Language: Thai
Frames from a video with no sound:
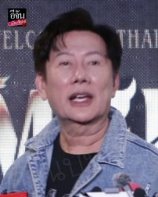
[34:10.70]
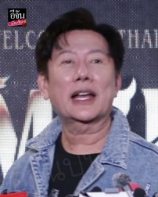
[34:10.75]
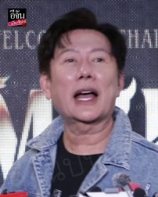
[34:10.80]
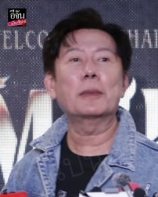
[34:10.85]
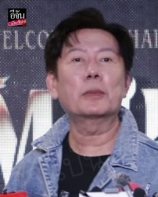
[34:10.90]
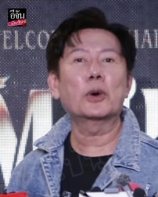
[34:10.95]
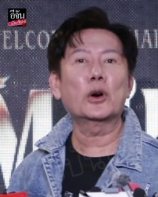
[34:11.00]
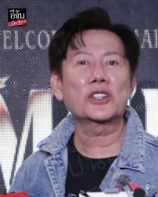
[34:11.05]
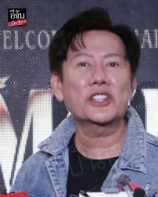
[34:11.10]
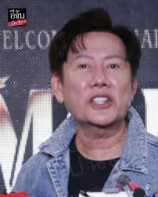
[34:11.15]
กั
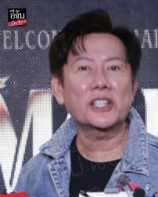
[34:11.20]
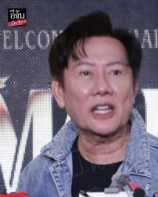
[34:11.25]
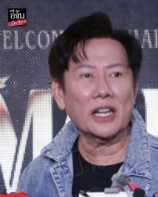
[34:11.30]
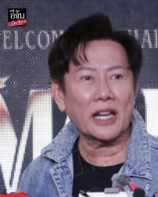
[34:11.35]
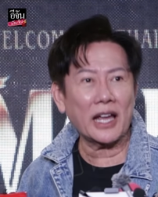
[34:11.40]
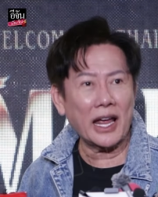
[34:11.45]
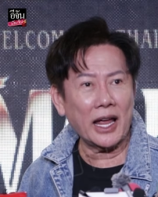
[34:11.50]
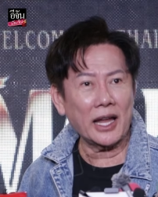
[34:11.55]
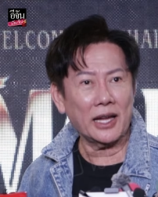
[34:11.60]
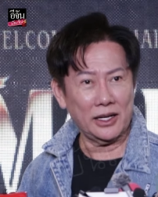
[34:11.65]
มพูชี
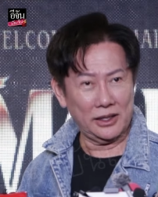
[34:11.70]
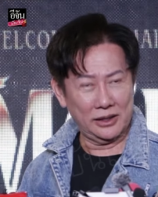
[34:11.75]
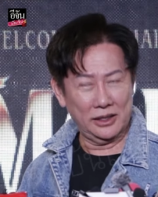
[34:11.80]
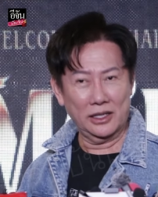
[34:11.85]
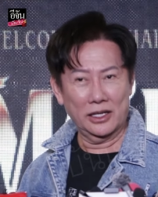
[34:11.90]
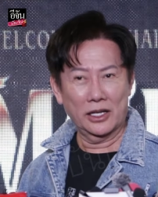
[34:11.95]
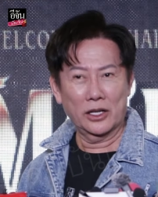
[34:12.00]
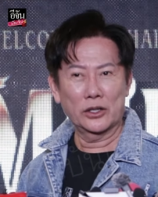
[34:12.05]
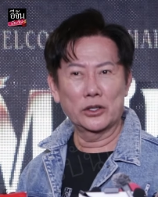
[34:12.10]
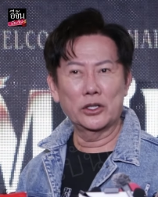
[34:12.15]
อะ
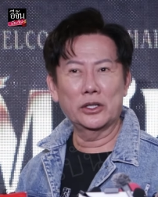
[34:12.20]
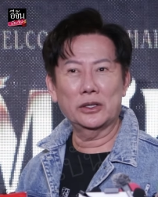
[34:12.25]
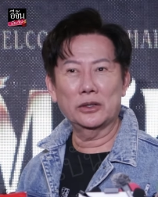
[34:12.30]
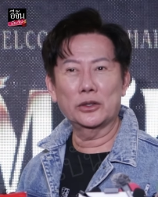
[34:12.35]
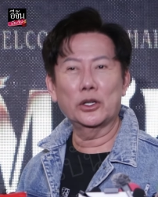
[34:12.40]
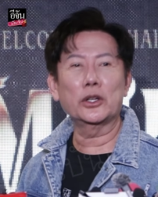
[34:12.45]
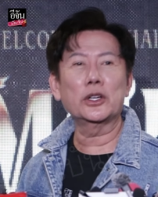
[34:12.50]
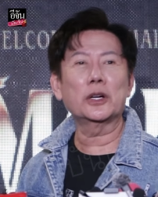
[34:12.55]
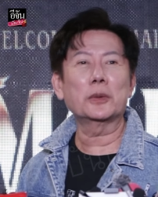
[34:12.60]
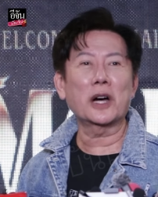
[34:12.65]

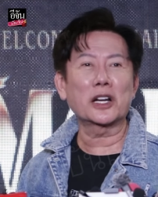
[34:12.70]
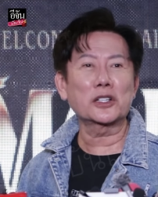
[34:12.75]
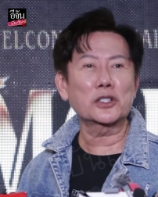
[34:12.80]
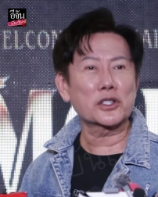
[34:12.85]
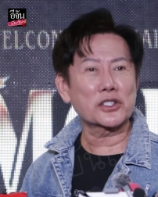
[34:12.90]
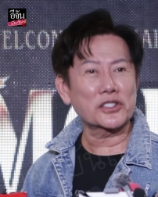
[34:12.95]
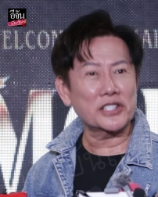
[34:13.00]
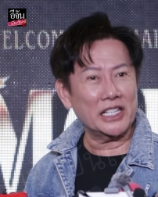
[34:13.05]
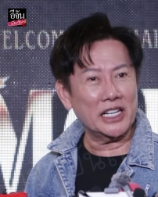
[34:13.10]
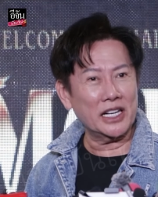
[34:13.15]
Do you want
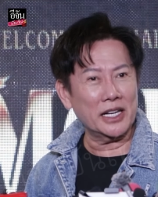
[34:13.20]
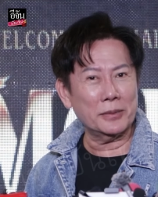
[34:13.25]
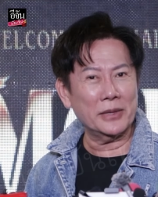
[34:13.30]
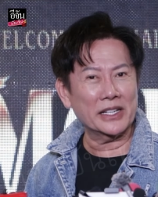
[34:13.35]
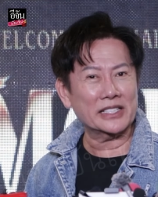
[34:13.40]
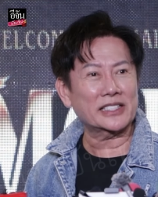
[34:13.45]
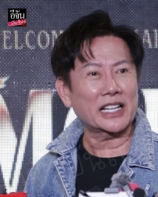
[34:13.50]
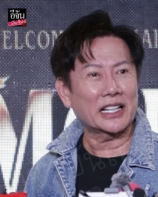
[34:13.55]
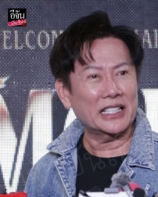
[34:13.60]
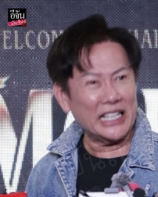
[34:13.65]
to see
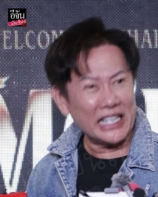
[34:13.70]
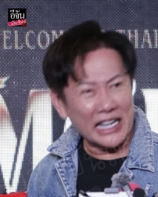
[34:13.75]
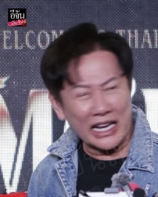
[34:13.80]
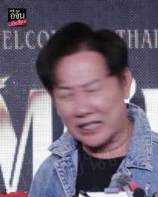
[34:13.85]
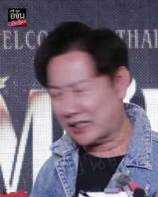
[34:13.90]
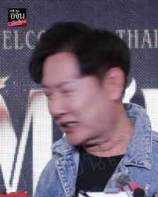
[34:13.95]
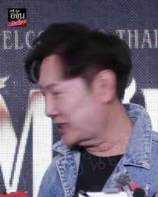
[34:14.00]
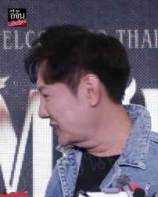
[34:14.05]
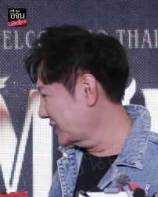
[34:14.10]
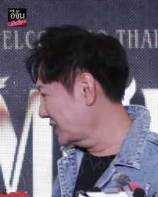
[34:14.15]
Mister เนียด